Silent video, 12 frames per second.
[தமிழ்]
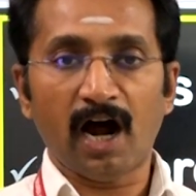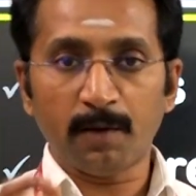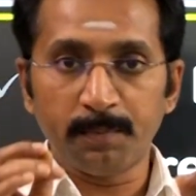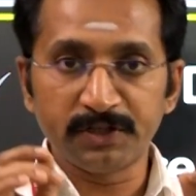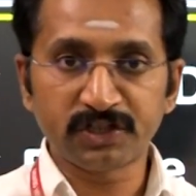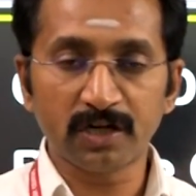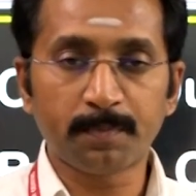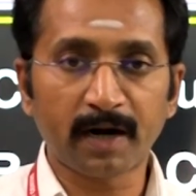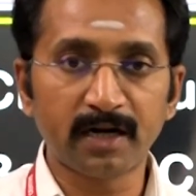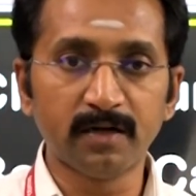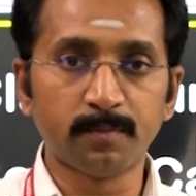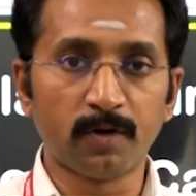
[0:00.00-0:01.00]
அட்மிஷன்
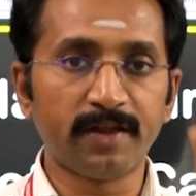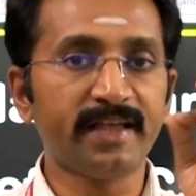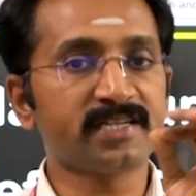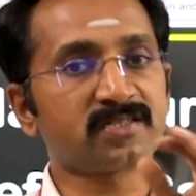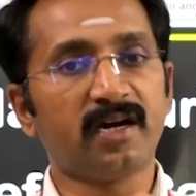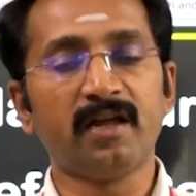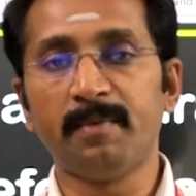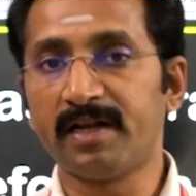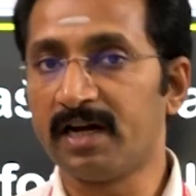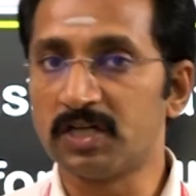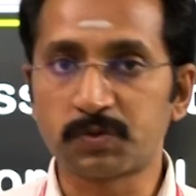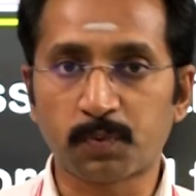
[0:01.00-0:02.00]
பண்ணும் பொழுதே ஸ்டடி
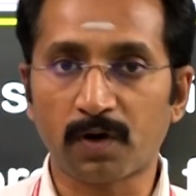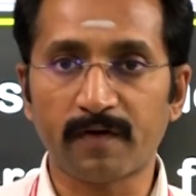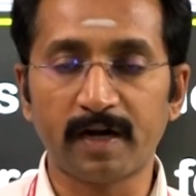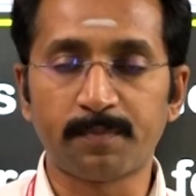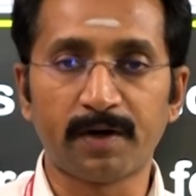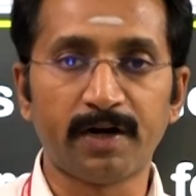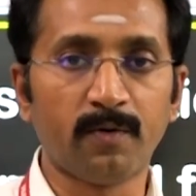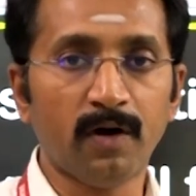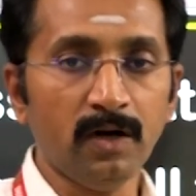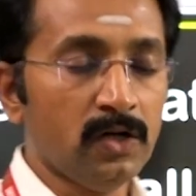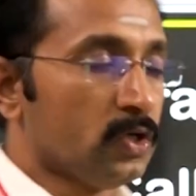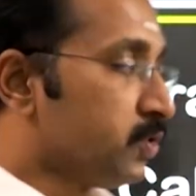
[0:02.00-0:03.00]
மெட்டீரியல்ஸ் ப்ரொவைட்
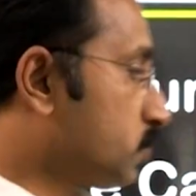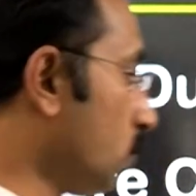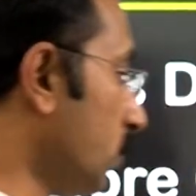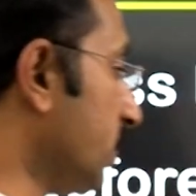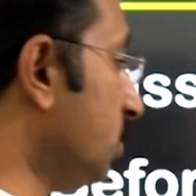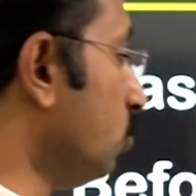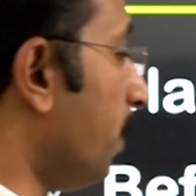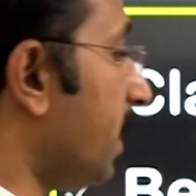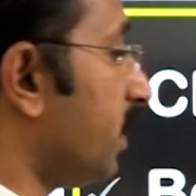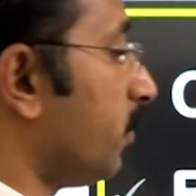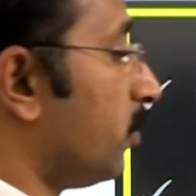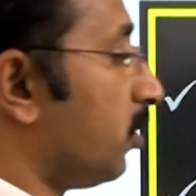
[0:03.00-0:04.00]
பண்ணிடுவோம் ஸோ இது
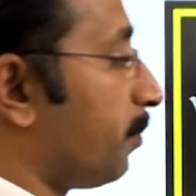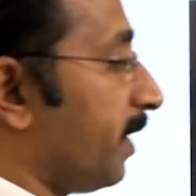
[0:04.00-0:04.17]
மாதிரி ஒரு